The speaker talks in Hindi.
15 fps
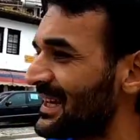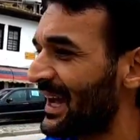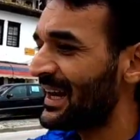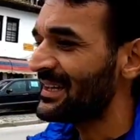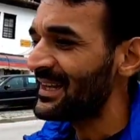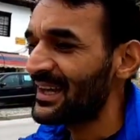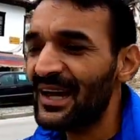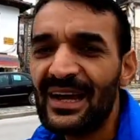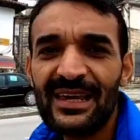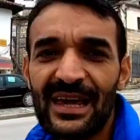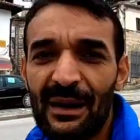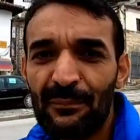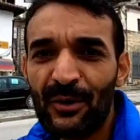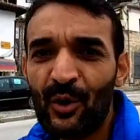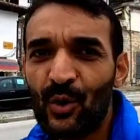तक दिखाई दे रहा
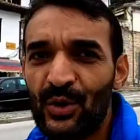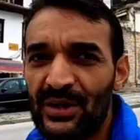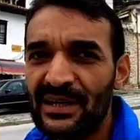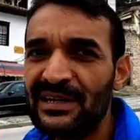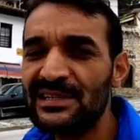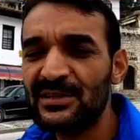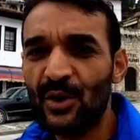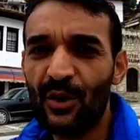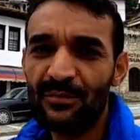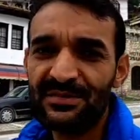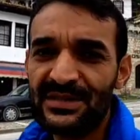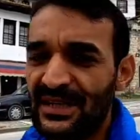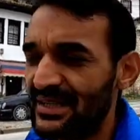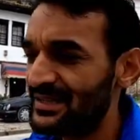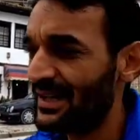है यहाँ पे होटल्स
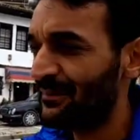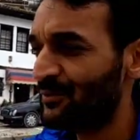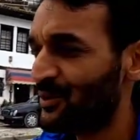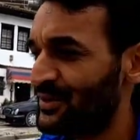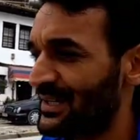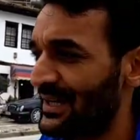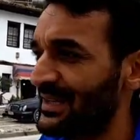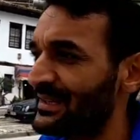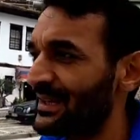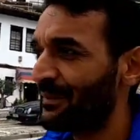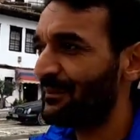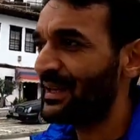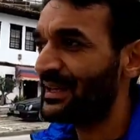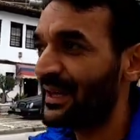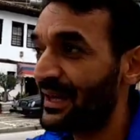होम स्टेज़ आपको
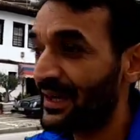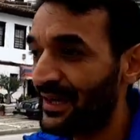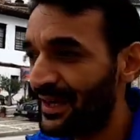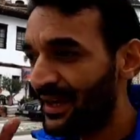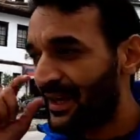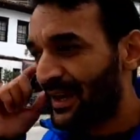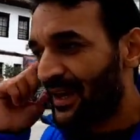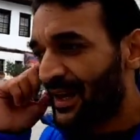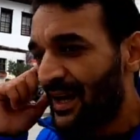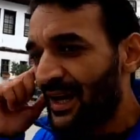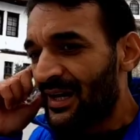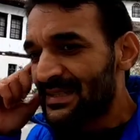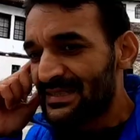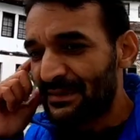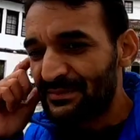ज़्यादातर मिल जाएंगे
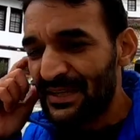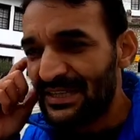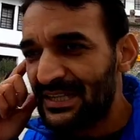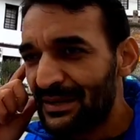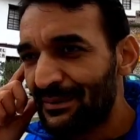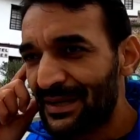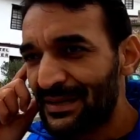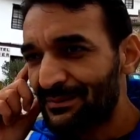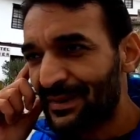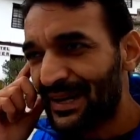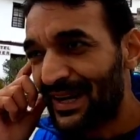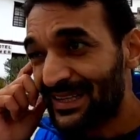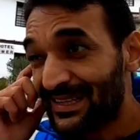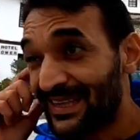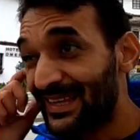सबसे अच्छी बात
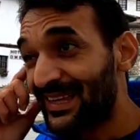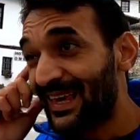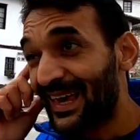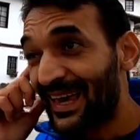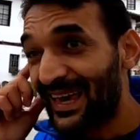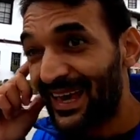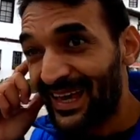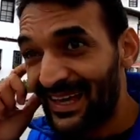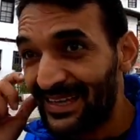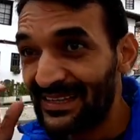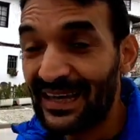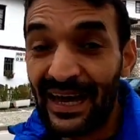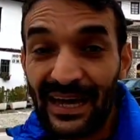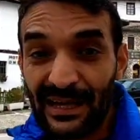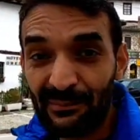बैरात की ये
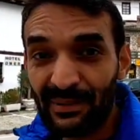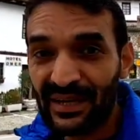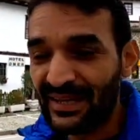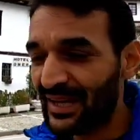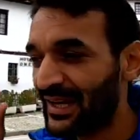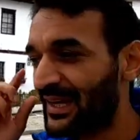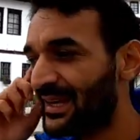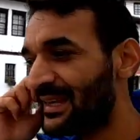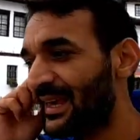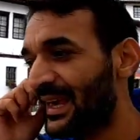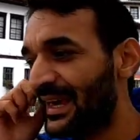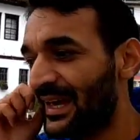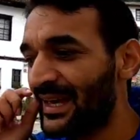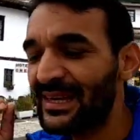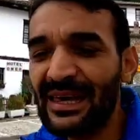है या एल्बेनिया की
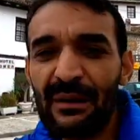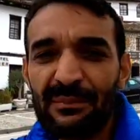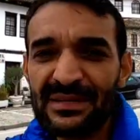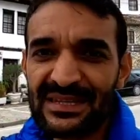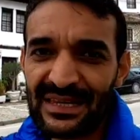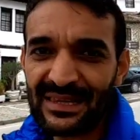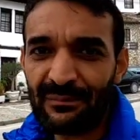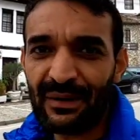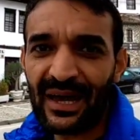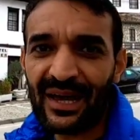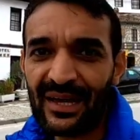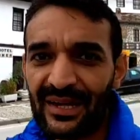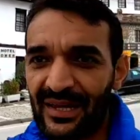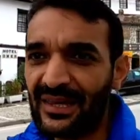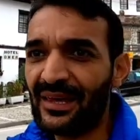ये है कि यहाँ पे ज़्यादा
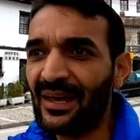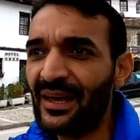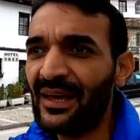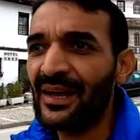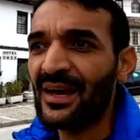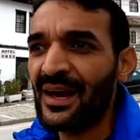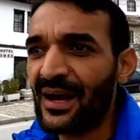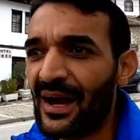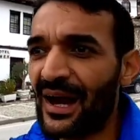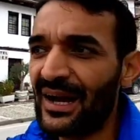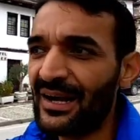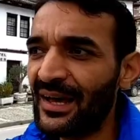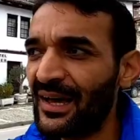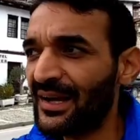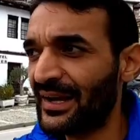महंगा नहीं है
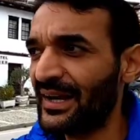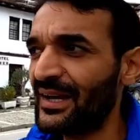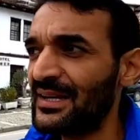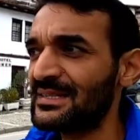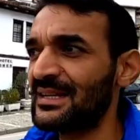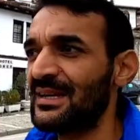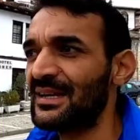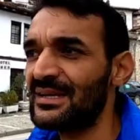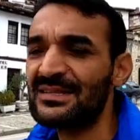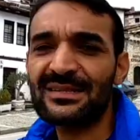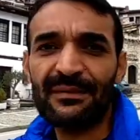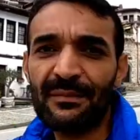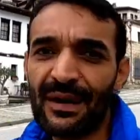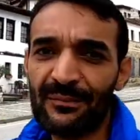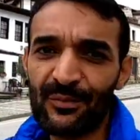खाना रहना सहना
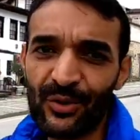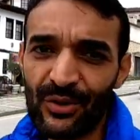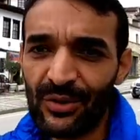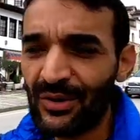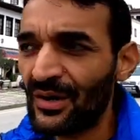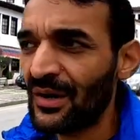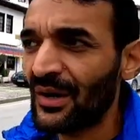सब आपको